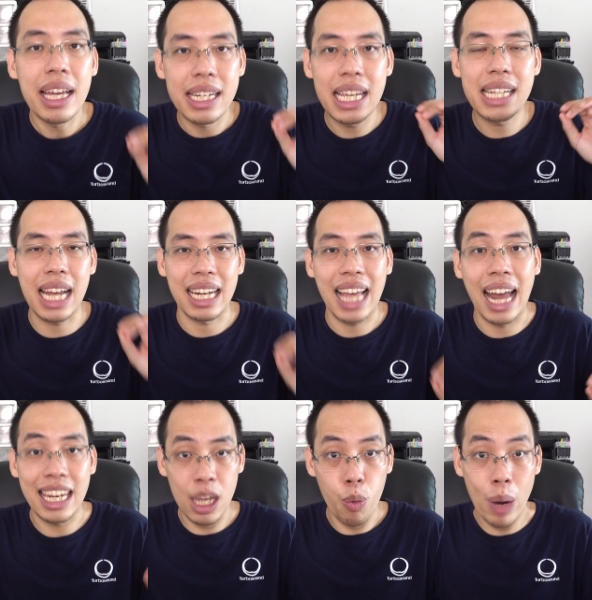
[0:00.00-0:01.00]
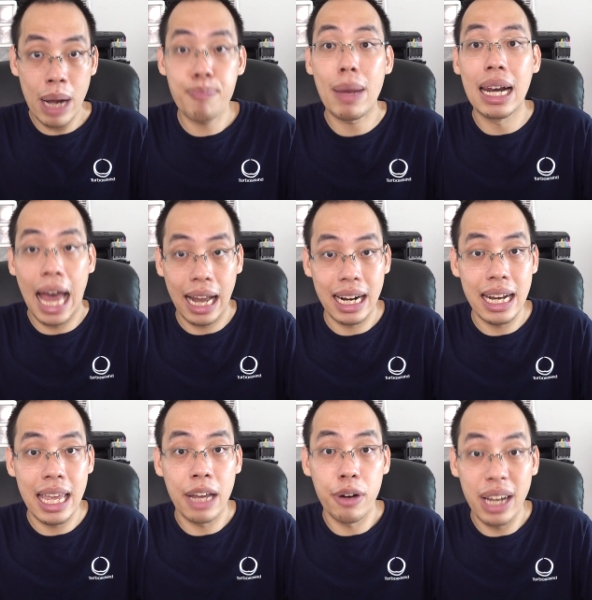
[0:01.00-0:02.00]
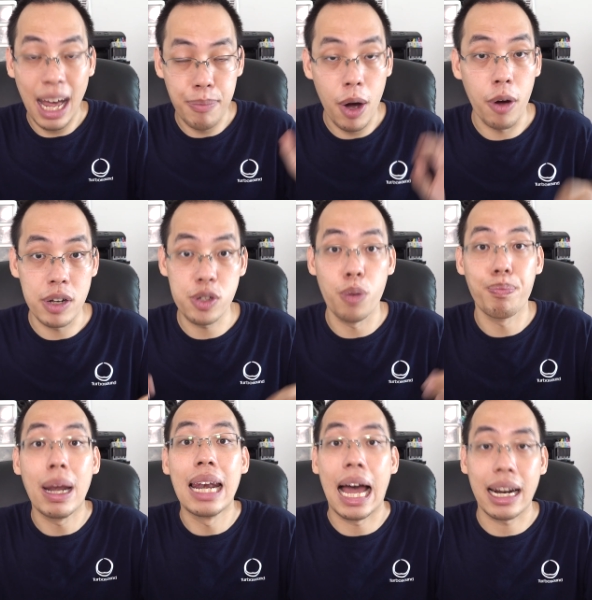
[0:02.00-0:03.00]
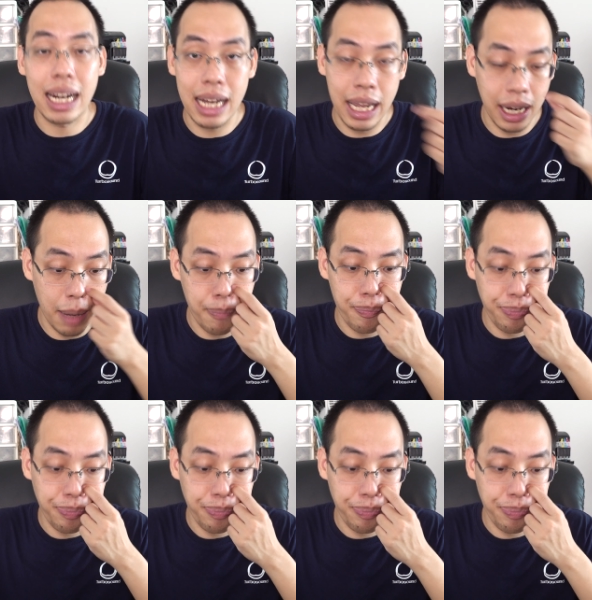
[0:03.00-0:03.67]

ที่จัดงานอีเวนต์เป็นหลักนั่นเอง หรืองานมหรสพเป็นหลักนั่นเองครับ